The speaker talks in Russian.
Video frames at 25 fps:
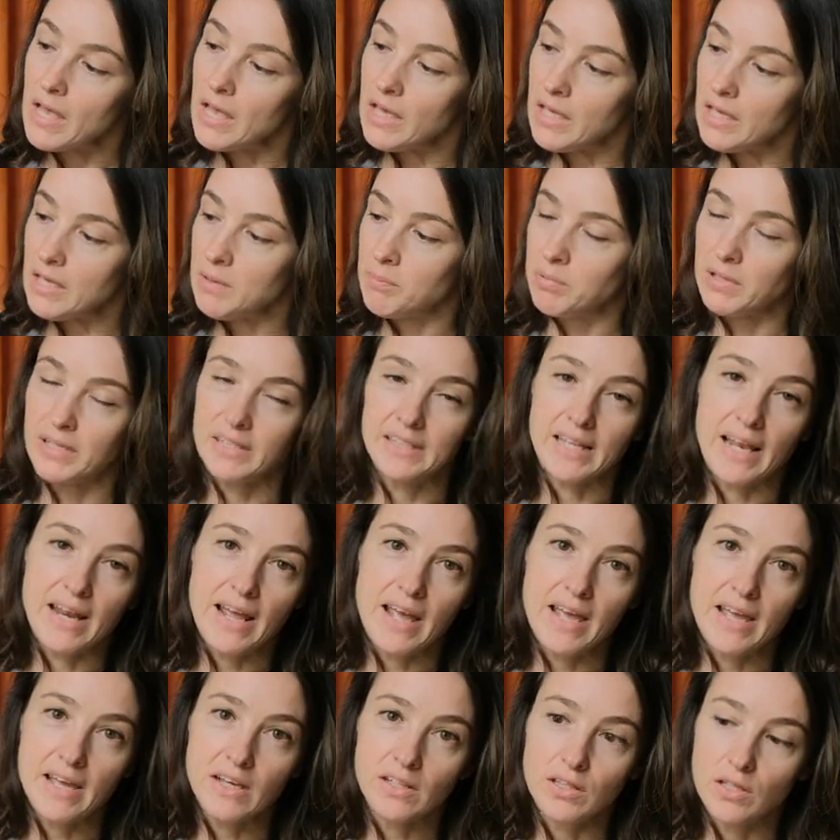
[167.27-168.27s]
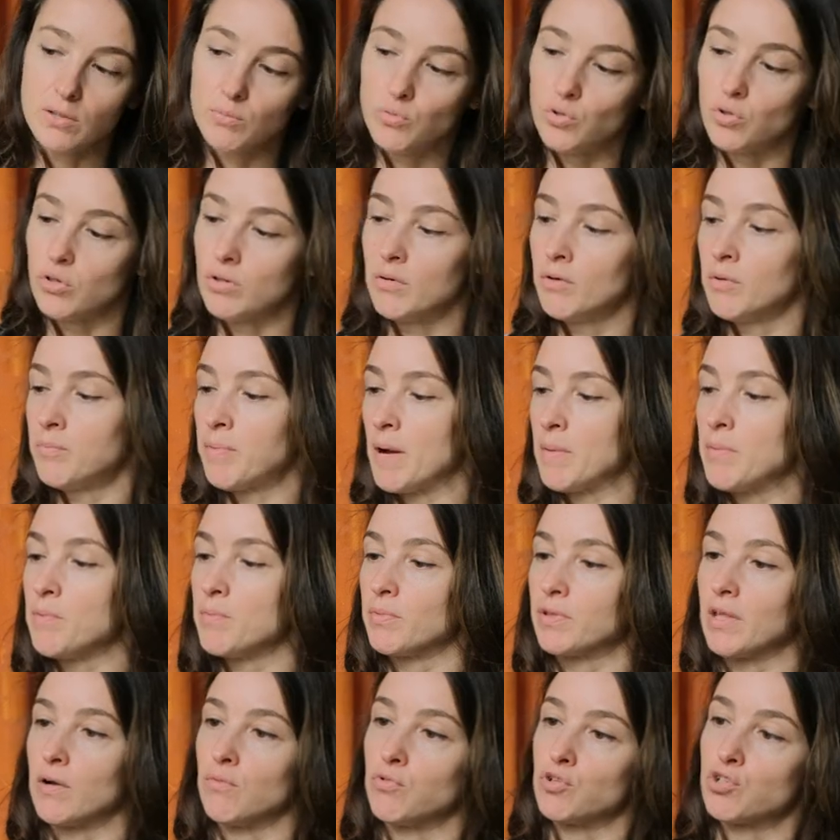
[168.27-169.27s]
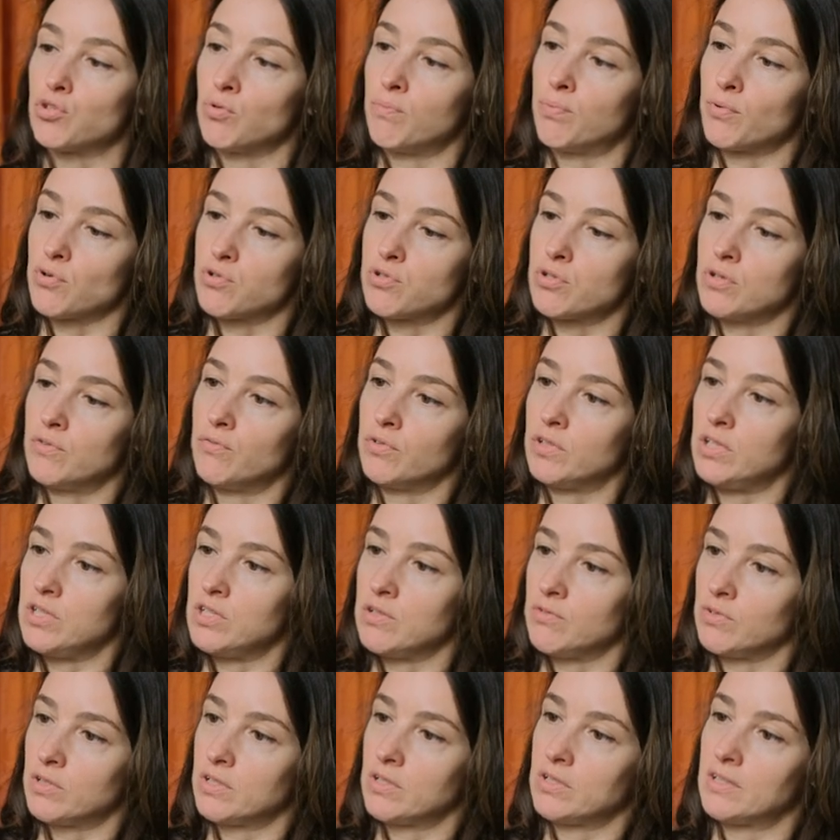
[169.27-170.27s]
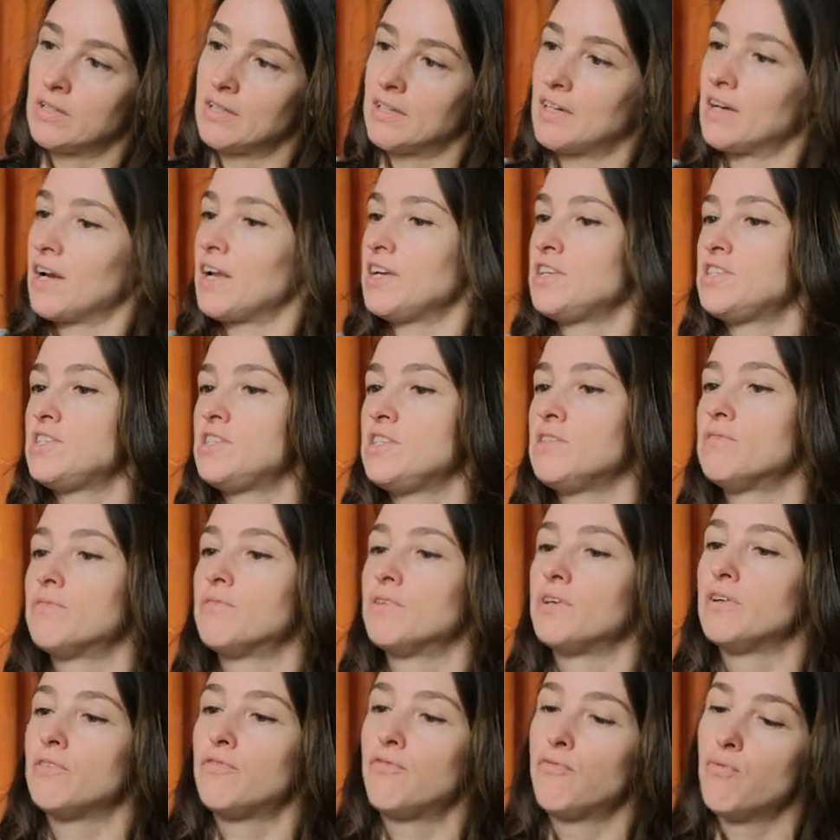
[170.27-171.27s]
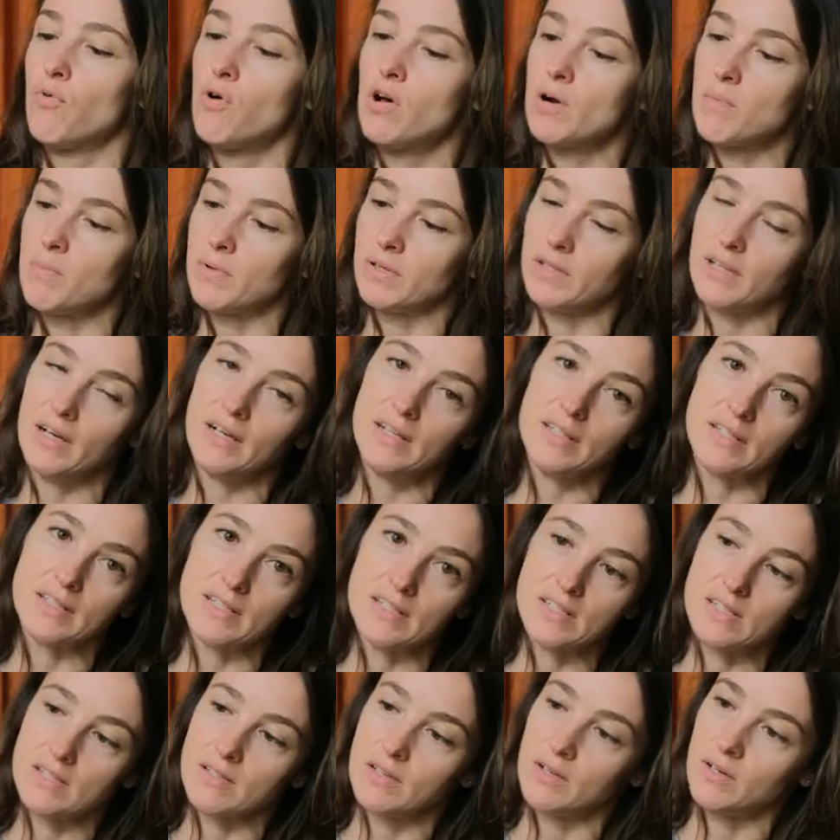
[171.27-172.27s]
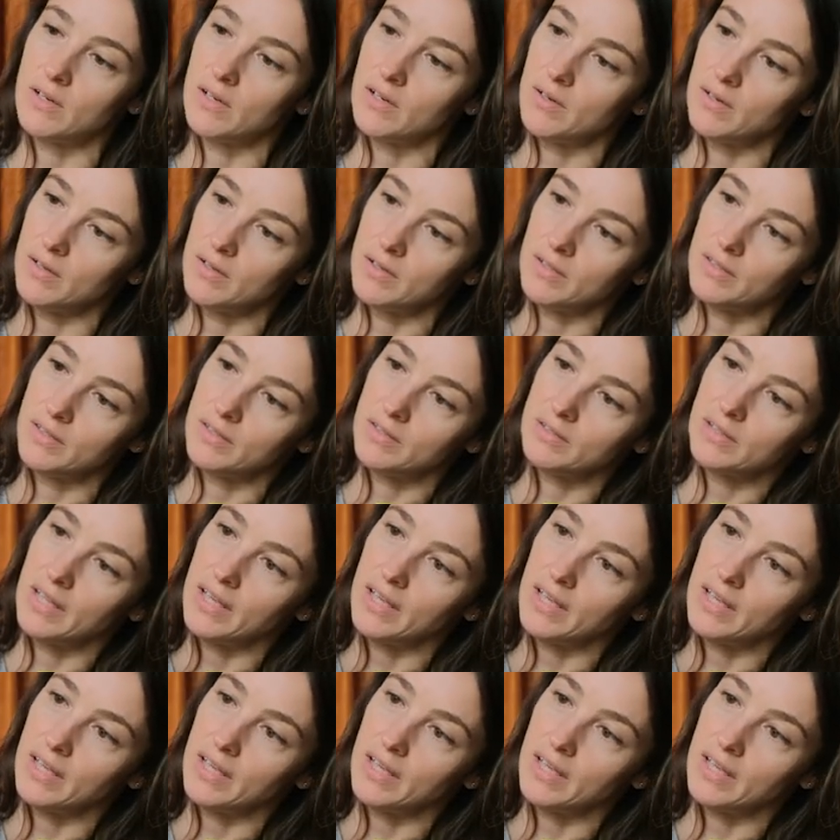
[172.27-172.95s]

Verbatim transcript: И благодаря этому, э, помимо того, что просто вот эти вот красивые формы, да, нас э,